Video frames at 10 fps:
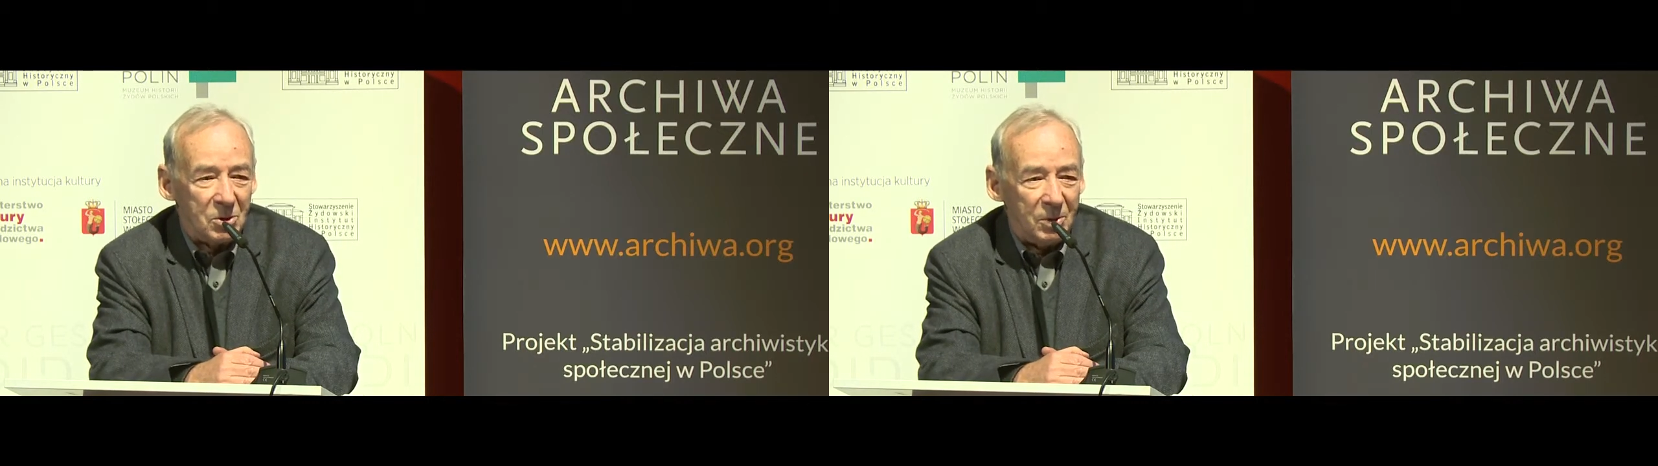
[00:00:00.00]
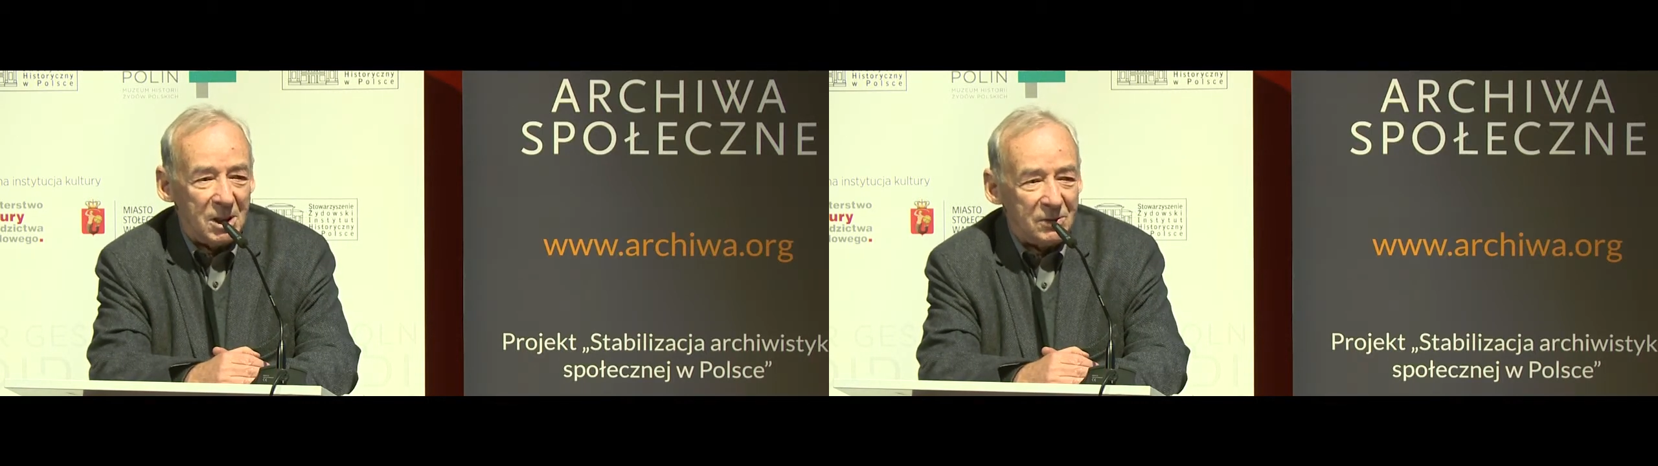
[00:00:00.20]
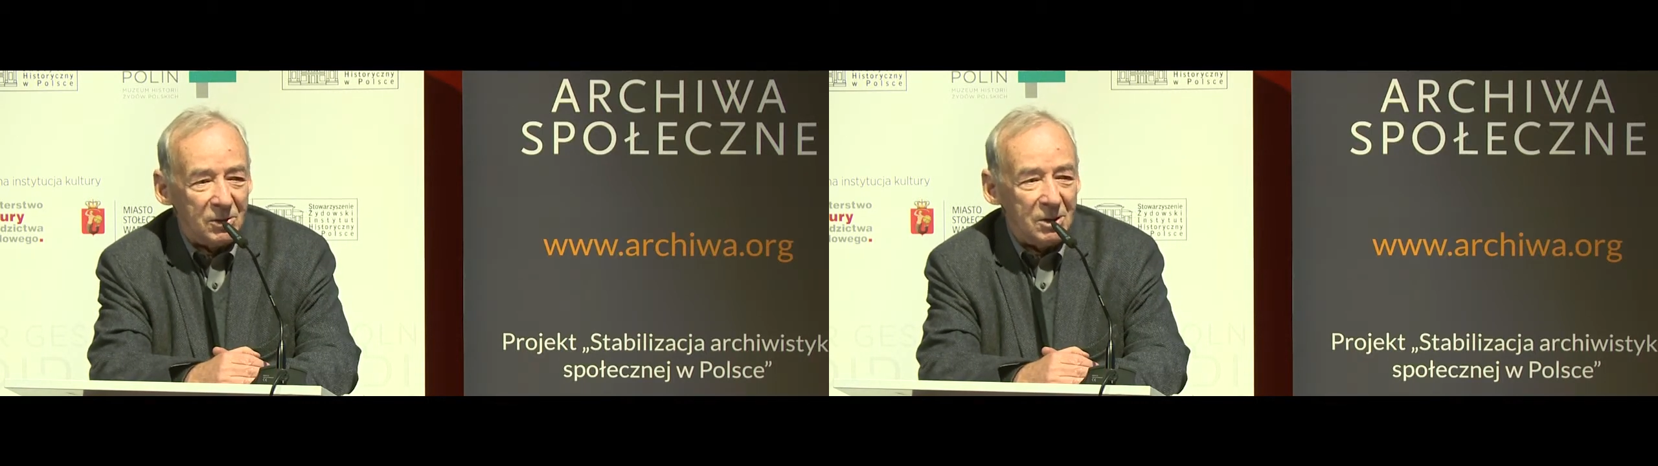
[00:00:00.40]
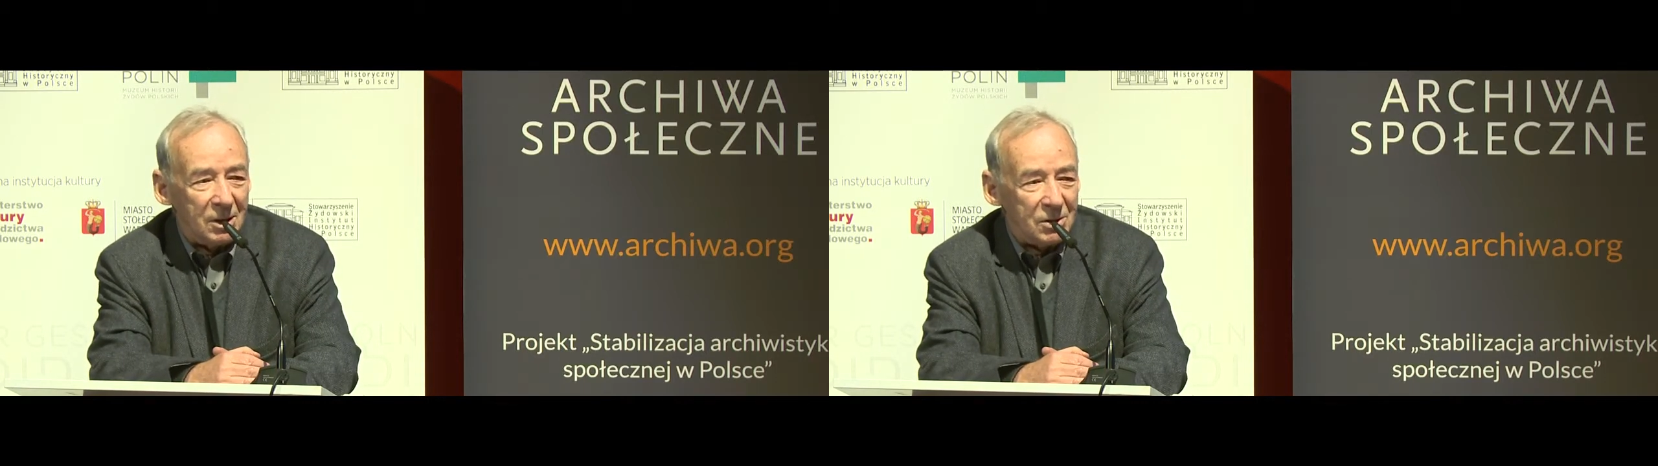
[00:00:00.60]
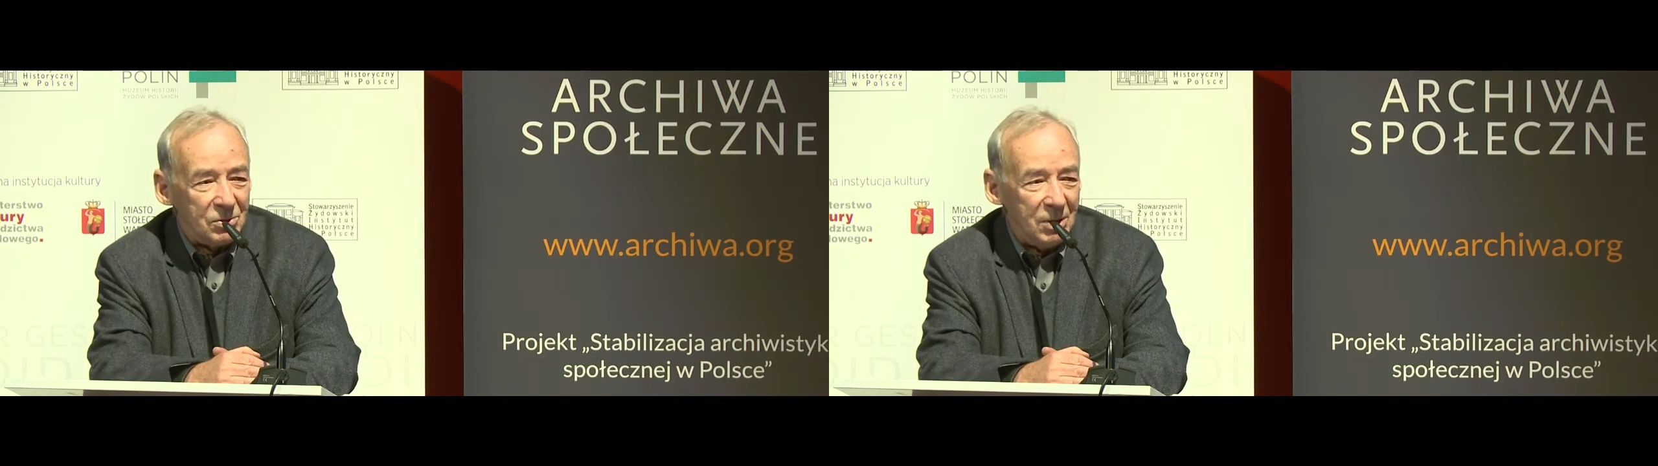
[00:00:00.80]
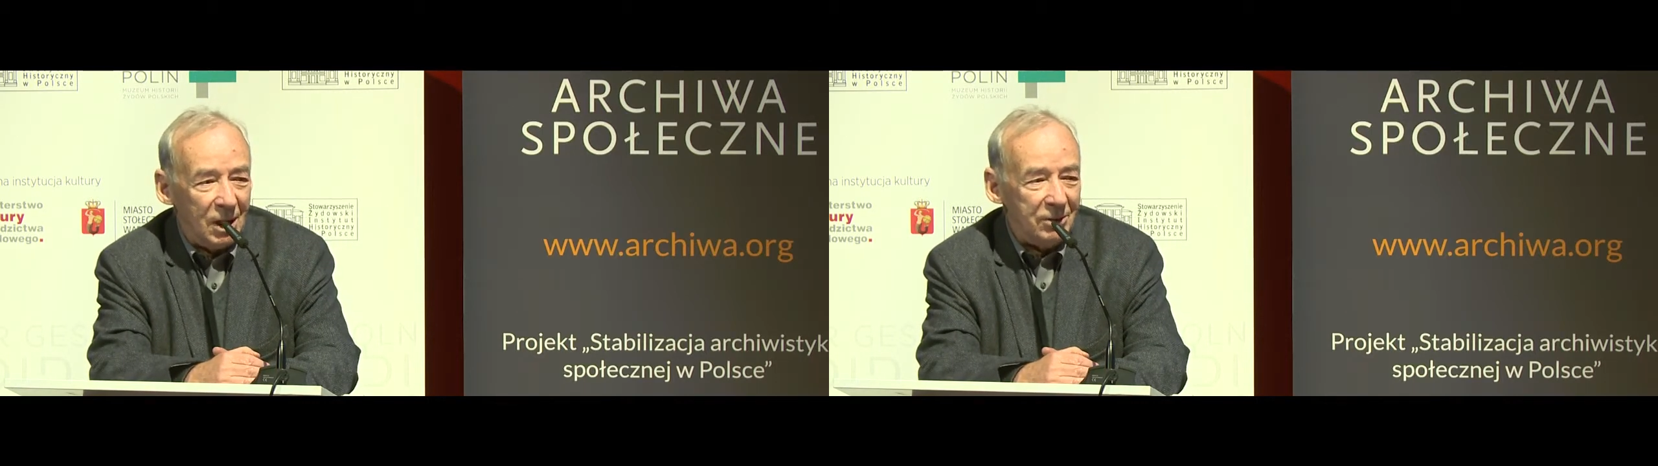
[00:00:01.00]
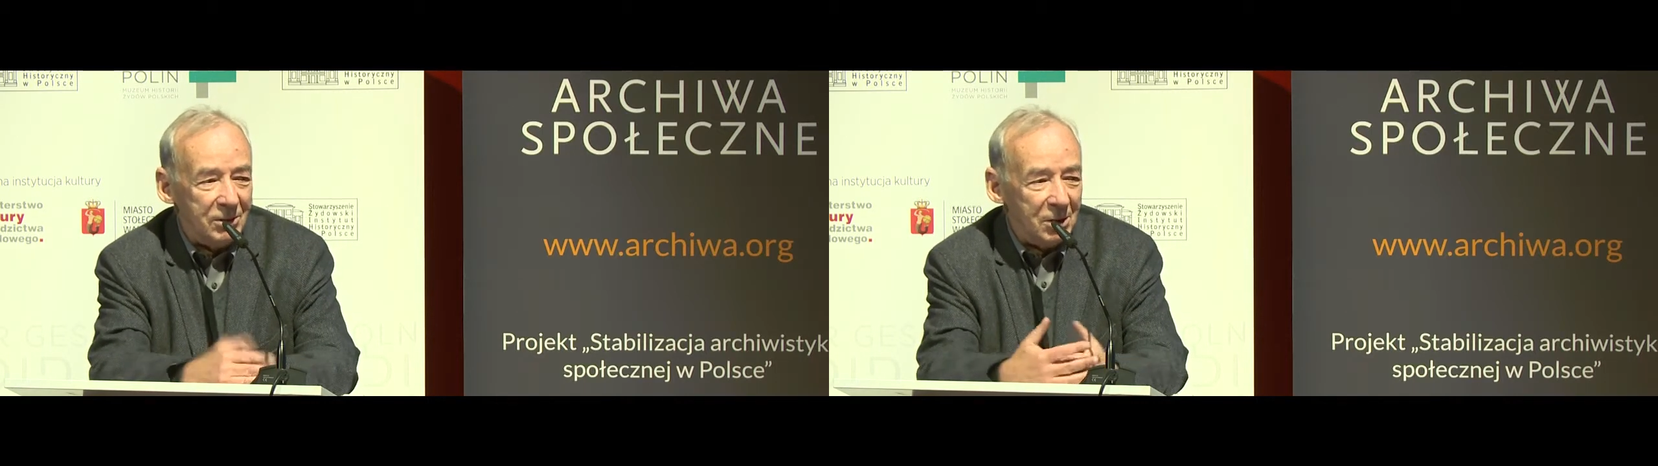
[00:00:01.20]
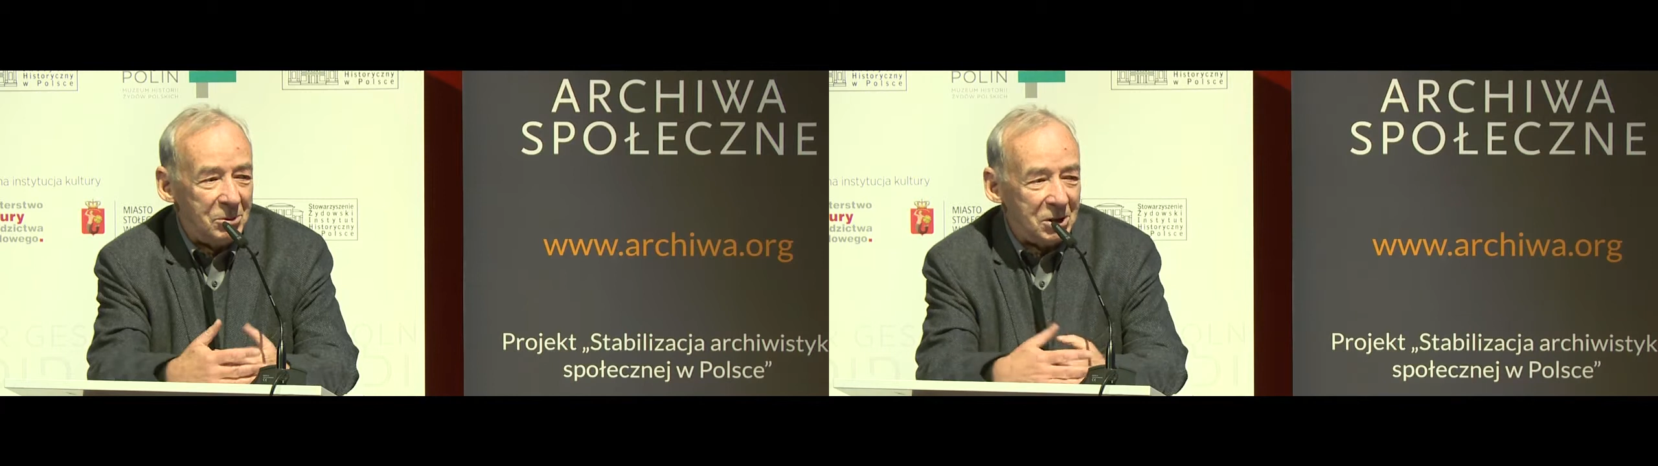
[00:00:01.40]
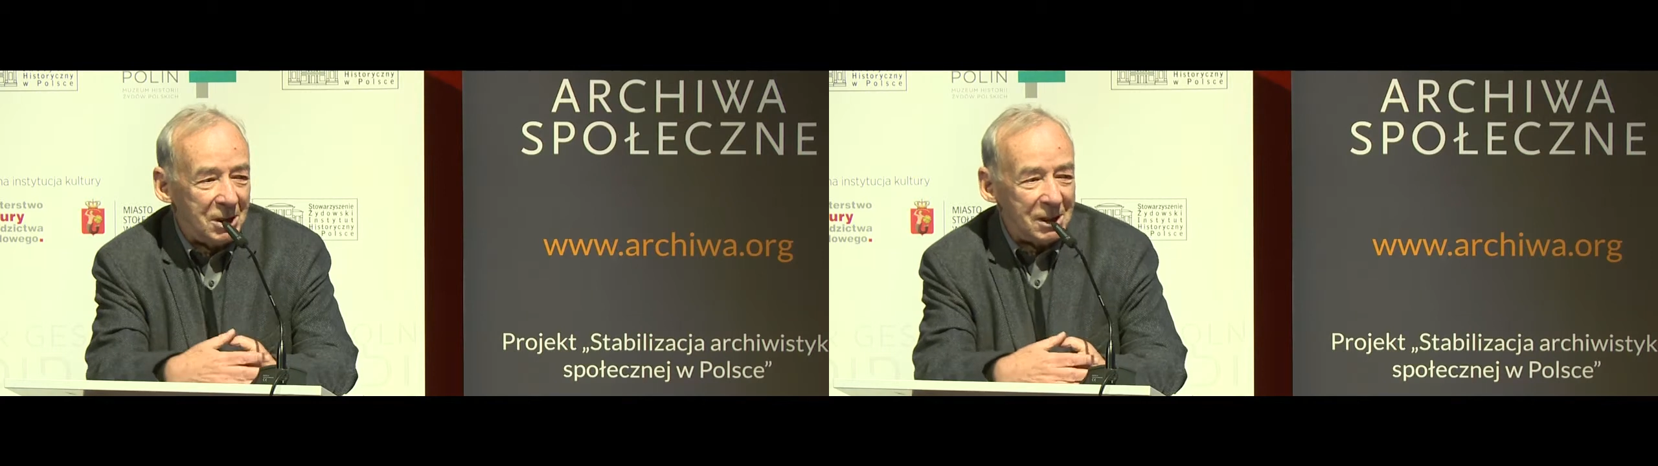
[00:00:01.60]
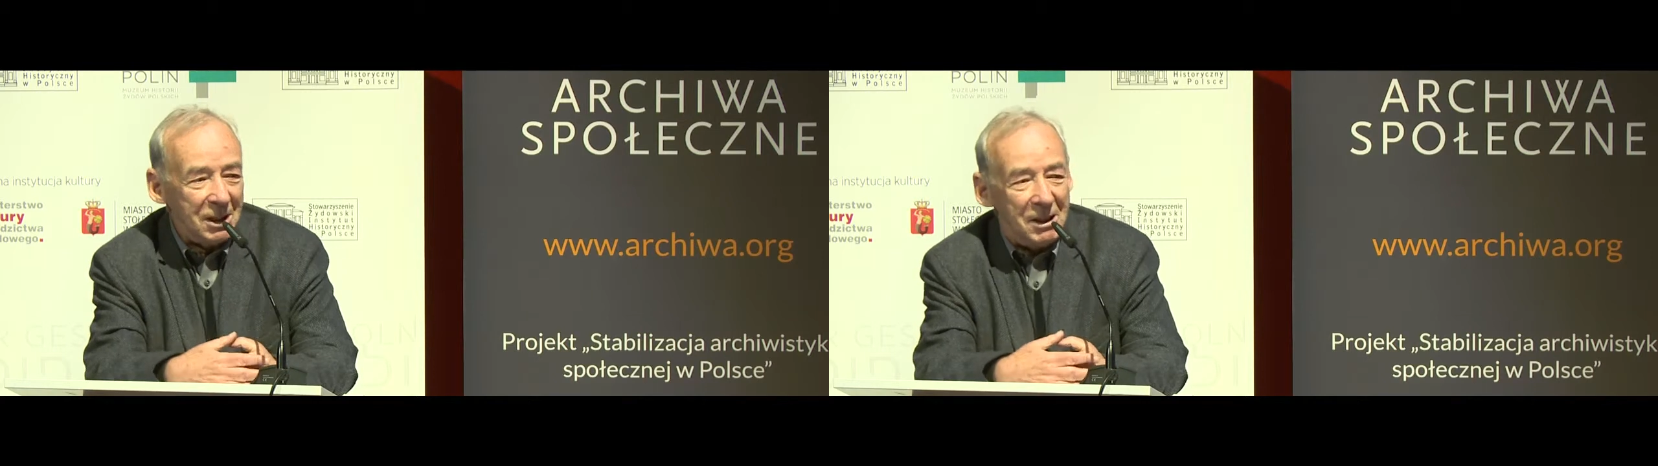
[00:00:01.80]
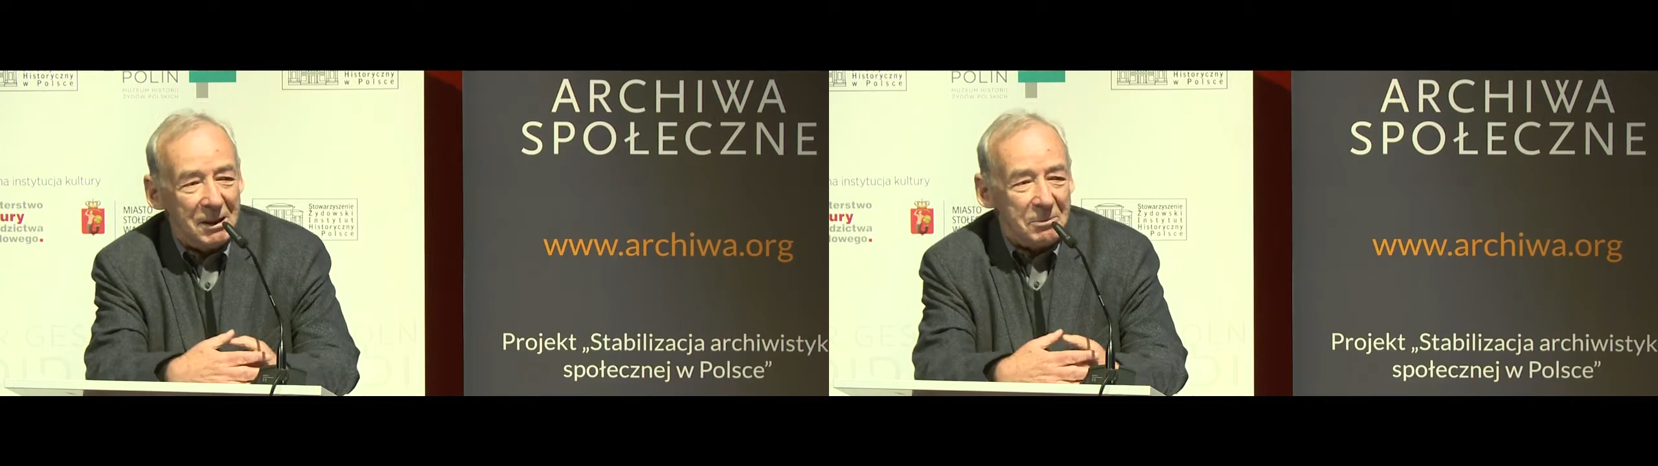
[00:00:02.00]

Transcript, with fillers: co państwo interesuje, ale wydaje mi się, że takie